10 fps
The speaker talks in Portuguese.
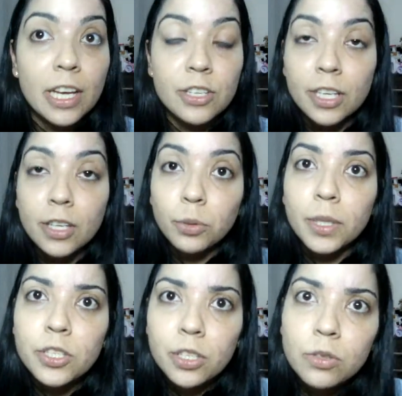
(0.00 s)
testem. Aqui é eu tô
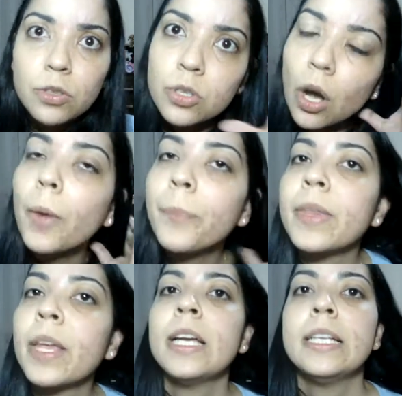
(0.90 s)
testando só
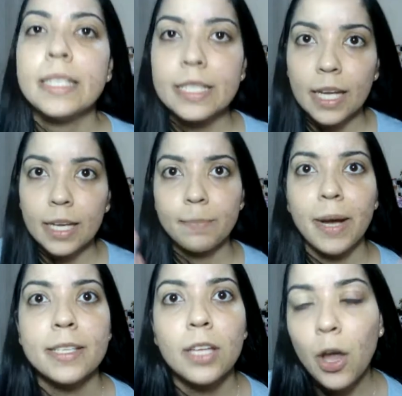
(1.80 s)
se a
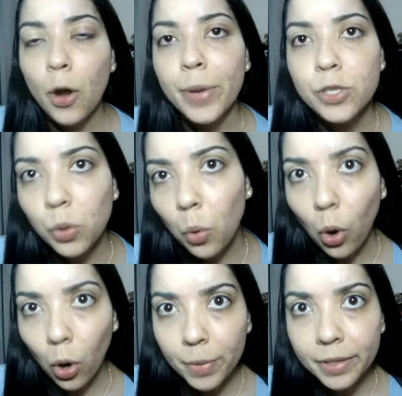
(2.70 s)
base realmente
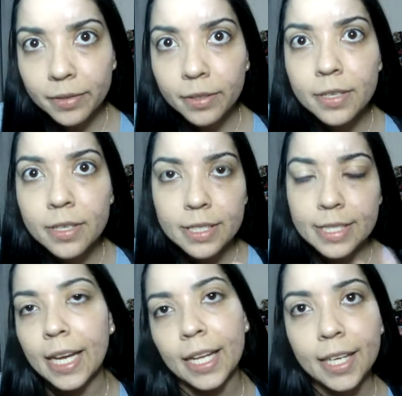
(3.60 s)
cobre,
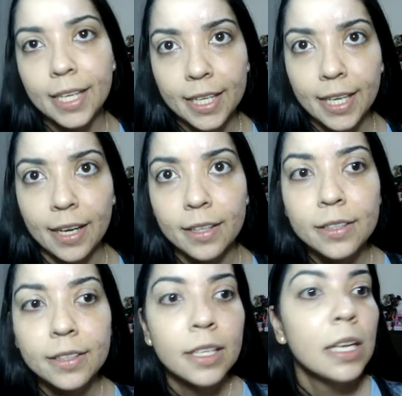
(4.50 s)
se ela
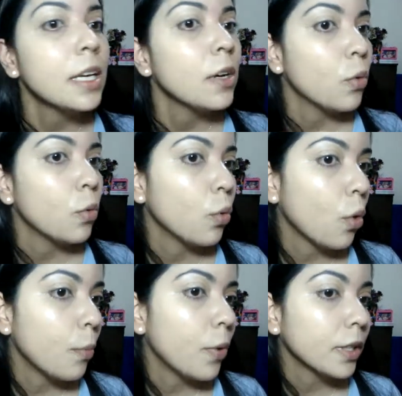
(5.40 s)
craquela, o
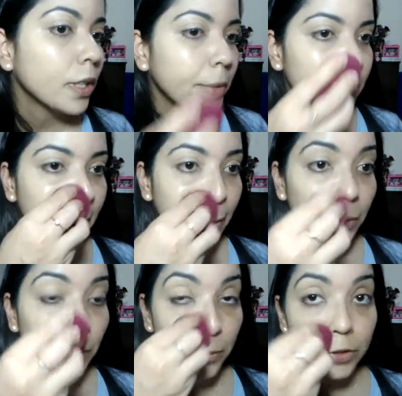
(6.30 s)
comportamento dela
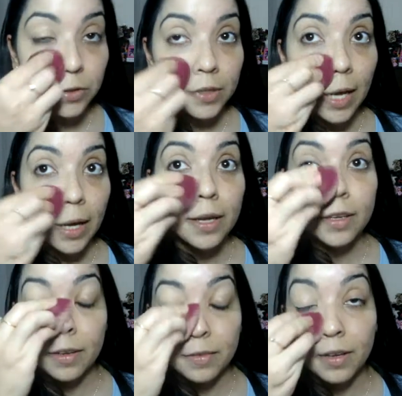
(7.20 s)
no rosto, tá?
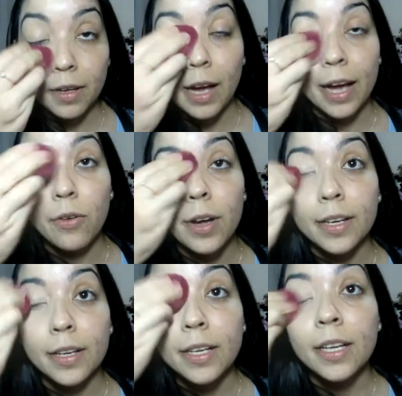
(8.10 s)

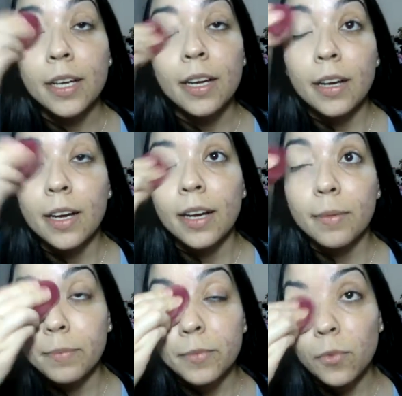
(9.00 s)
Agora,
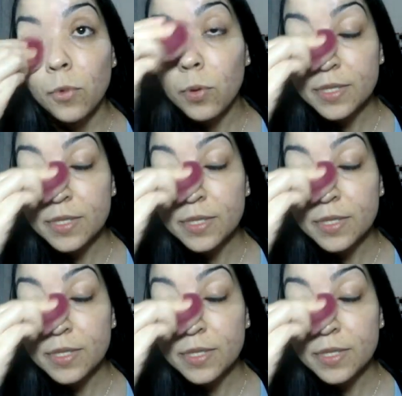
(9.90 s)
com